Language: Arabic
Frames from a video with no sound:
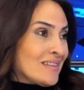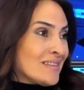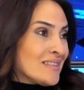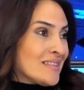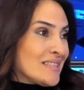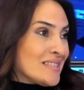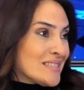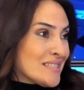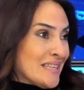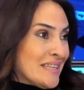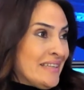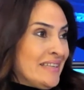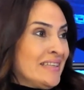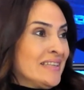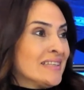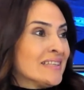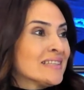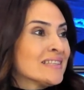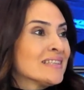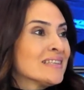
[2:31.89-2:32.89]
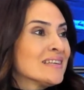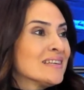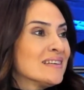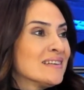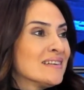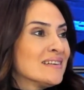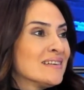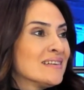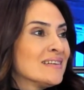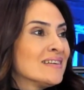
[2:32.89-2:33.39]
النازحين
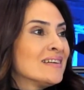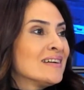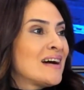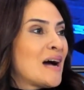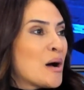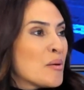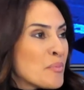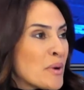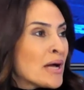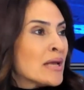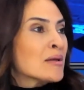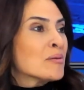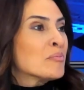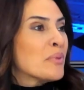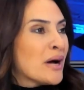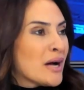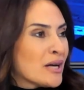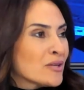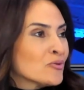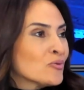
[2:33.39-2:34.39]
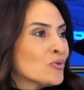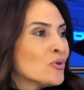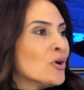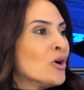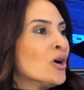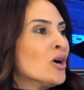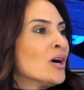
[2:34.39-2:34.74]
آه، عمل بعده